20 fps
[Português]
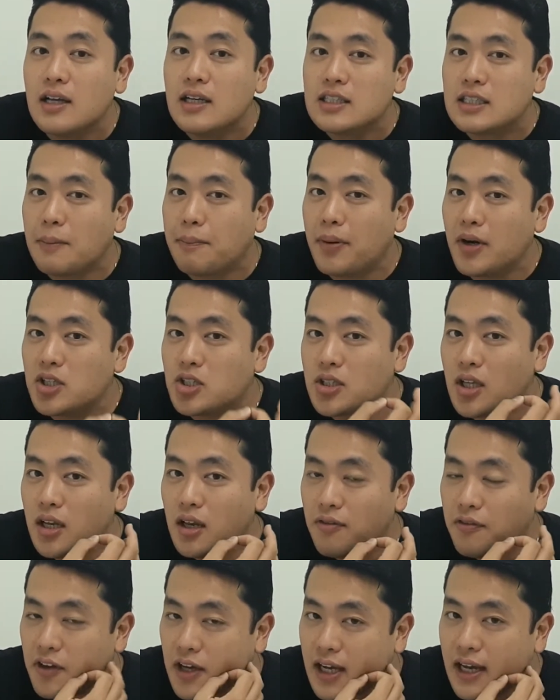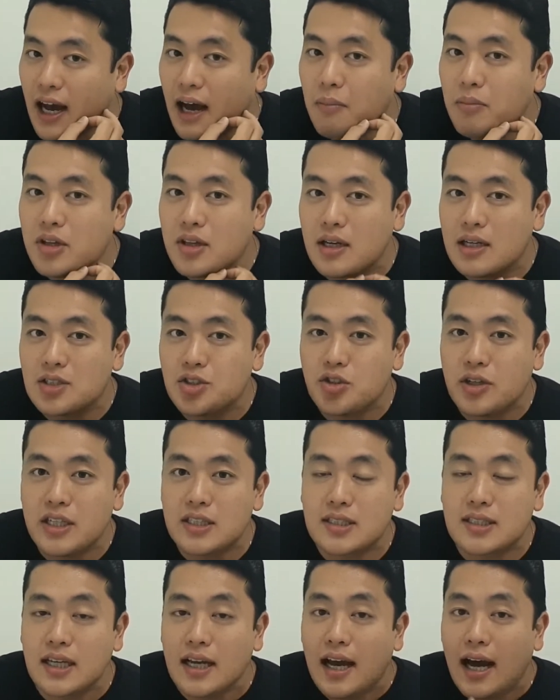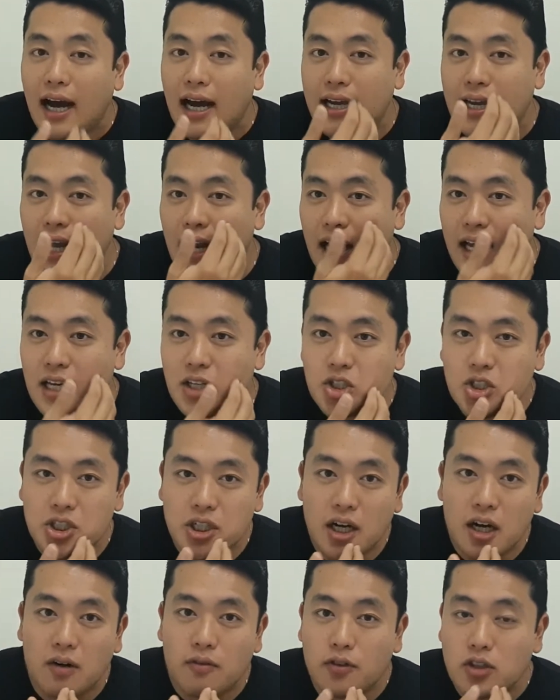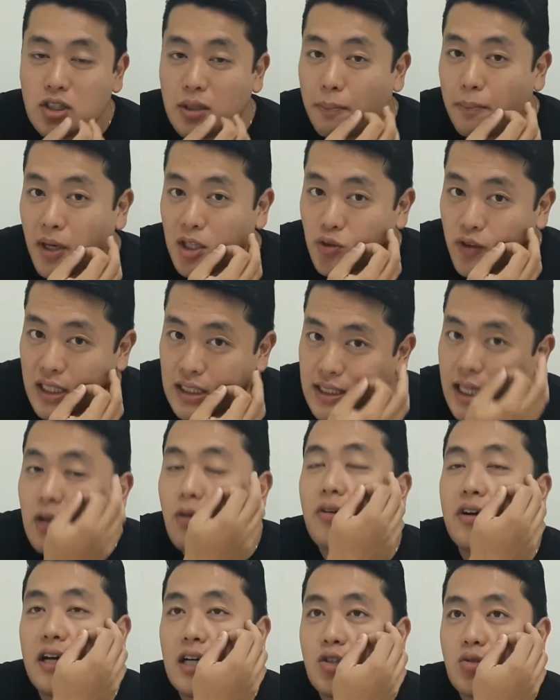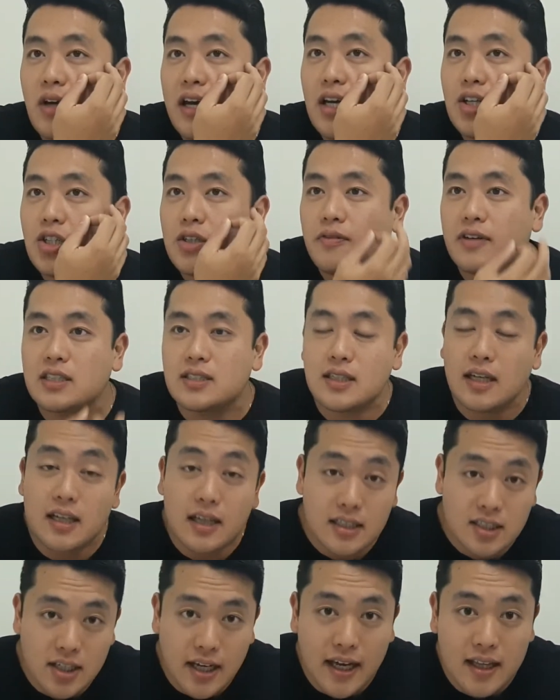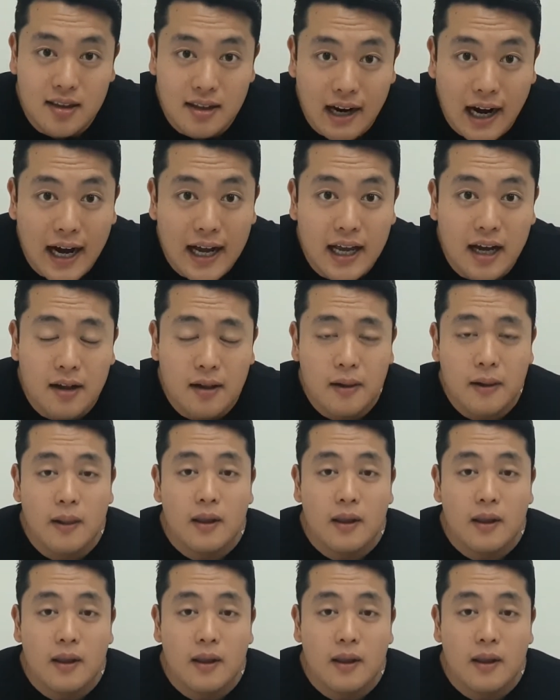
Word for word: você pode danificar muitas vezes aquela região, você pode fazer com que a sua gengiva se retraia.